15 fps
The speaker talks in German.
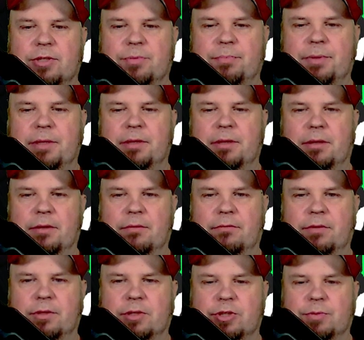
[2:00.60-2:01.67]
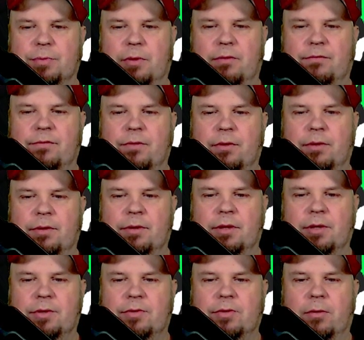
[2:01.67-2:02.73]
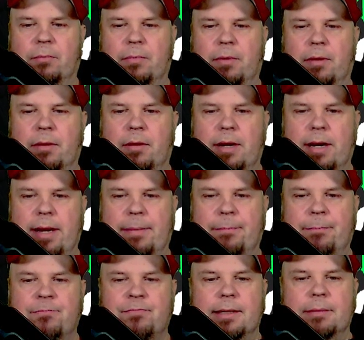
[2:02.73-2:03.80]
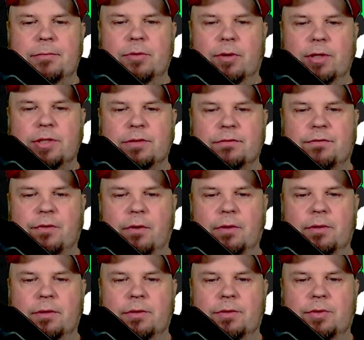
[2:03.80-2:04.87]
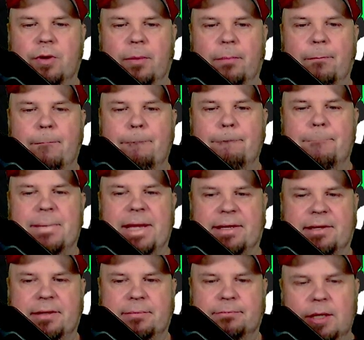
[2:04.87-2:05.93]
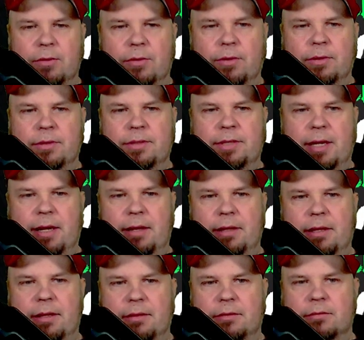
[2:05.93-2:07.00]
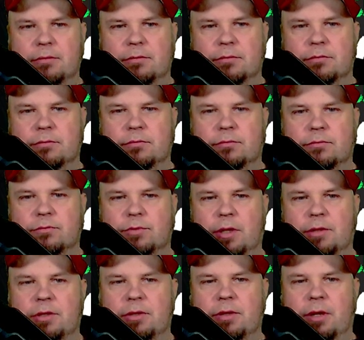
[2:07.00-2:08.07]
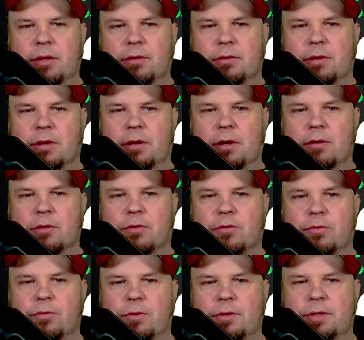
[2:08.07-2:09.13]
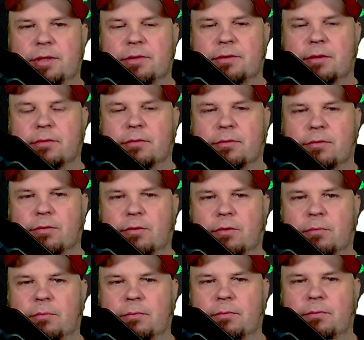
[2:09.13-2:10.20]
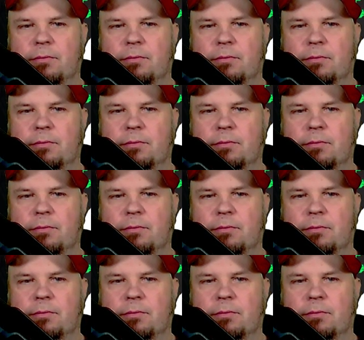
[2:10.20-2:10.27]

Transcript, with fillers: äh, wird gesprochen von Tom Hamm, im Deutschen von Tom Beck. Und ja, er sagt ihnen, ja, ihr seid alle cool, dies, das und so.